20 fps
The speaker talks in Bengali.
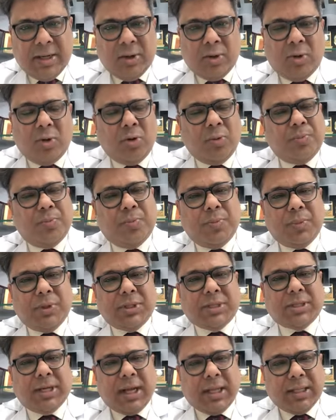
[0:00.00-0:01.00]
খুব
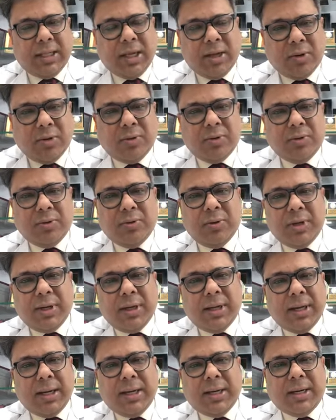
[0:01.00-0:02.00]
সাধারণ
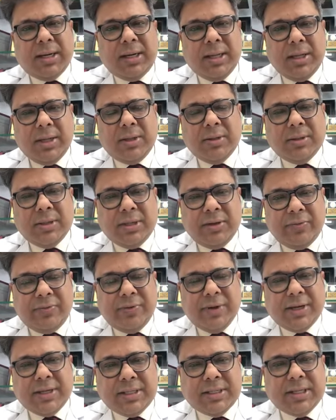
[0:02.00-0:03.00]
একটি
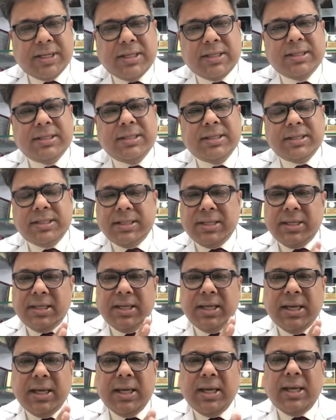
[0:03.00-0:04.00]
ইনফেকশন যেটি
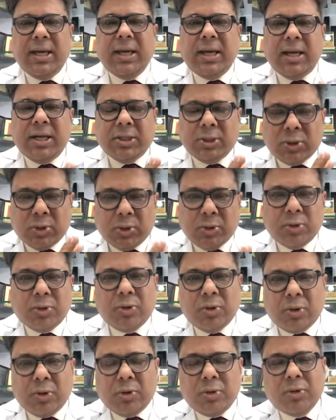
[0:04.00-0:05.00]

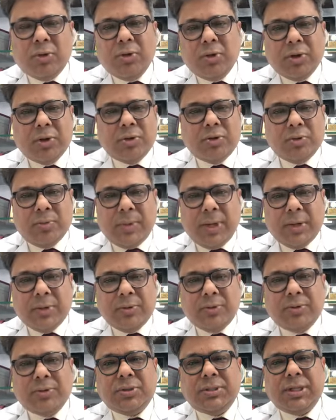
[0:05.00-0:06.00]
সত্তরোর্ধ কিছু
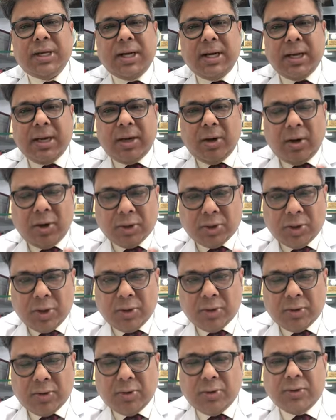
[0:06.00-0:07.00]
মানুষ যারা
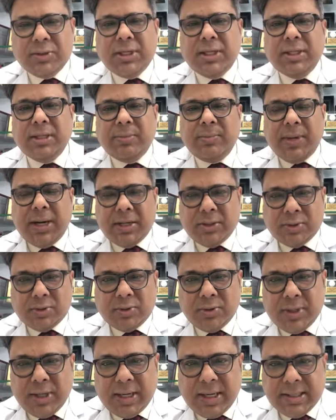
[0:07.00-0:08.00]
অশক্ত যাদের ব্লাড
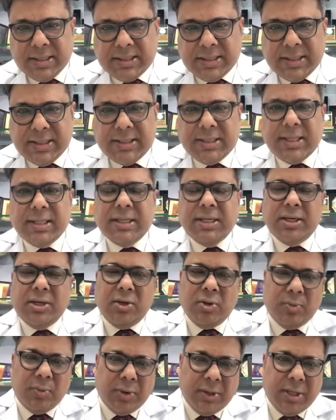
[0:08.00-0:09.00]
সুগার আছে যাদের
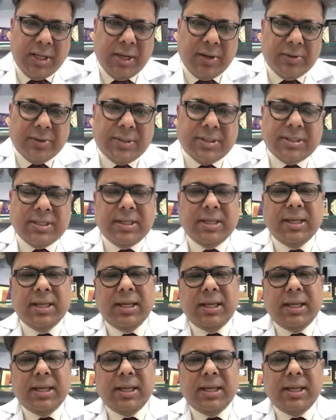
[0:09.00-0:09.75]
নিউমোনিয়া হচ্ছে